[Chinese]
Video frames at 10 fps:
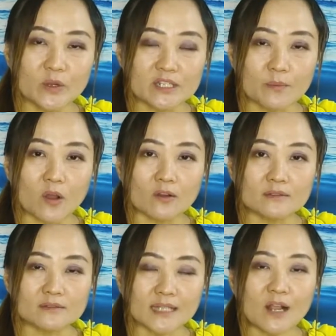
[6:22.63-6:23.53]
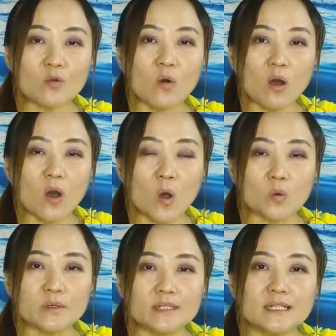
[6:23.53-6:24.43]
为什么当过
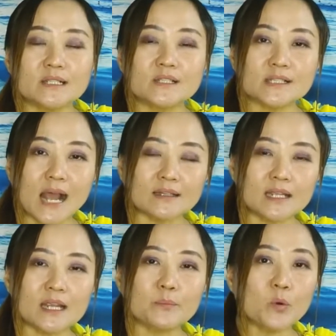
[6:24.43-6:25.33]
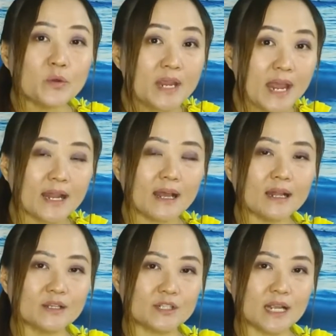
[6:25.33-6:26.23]
后，上帝不悦纳
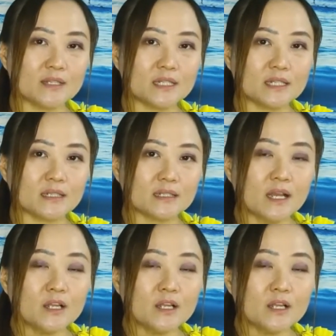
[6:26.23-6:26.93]
他的献祭，